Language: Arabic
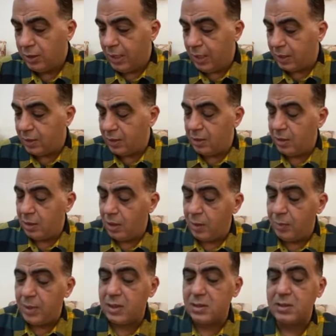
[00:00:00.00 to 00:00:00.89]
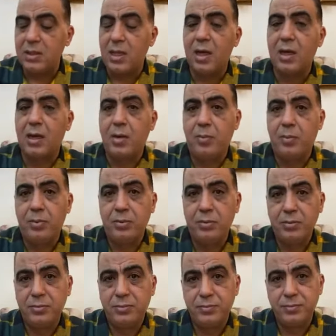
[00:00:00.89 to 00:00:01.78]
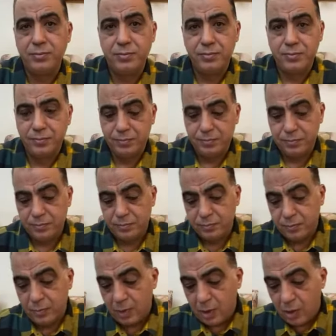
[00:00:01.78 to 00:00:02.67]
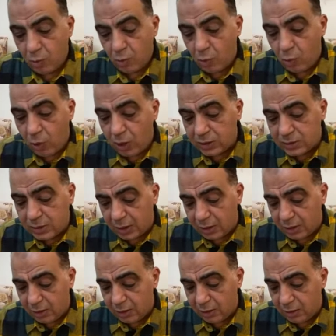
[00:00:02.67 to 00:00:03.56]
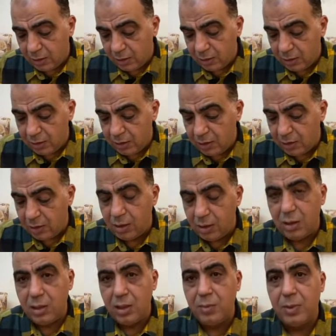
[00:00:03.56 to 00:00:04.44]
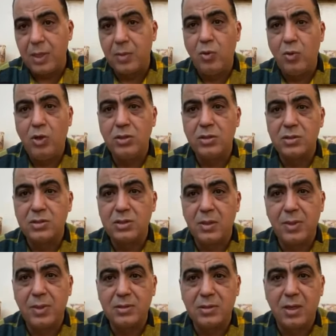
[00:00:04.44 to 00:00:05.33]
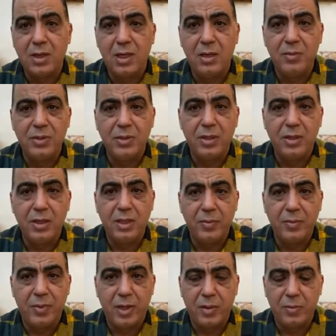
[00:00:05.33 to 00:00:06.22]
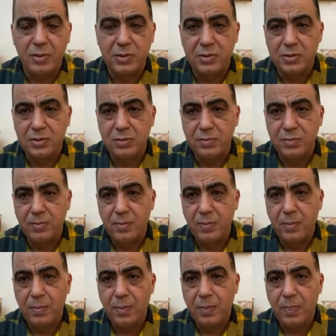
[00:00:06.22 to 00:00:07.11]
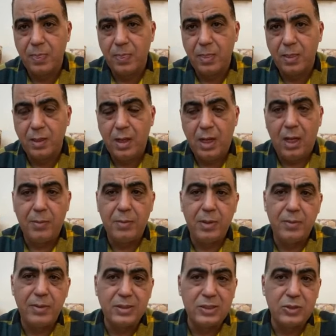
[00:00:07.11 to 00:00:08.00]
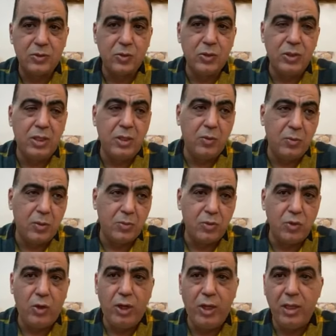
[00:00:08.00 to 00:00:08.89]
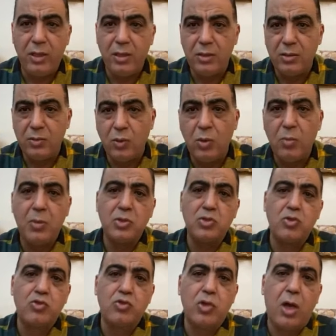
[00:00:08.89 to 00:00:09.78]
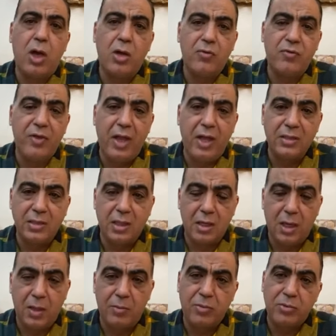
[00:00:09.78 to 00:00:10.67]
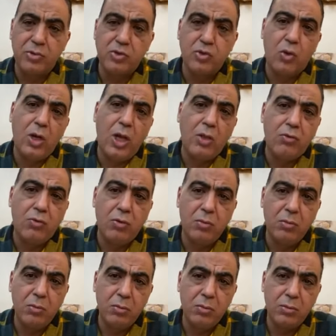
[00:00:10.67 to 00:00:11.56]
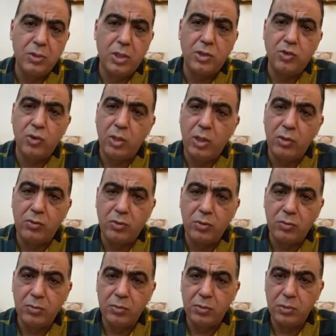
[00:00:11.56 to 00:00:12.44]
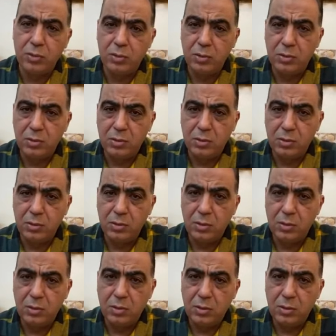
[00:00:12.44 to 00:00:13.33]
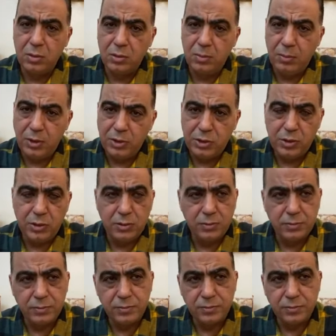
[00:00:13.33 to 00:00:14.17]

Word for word: لكن الخبر اتسرب ووصل لمجموعه السماسره اللي بتدير نادي بيراميدز عمرو بسيوني وممدوع عيد وهم شطار في هذا الامر شغلته ده شغلته ماشي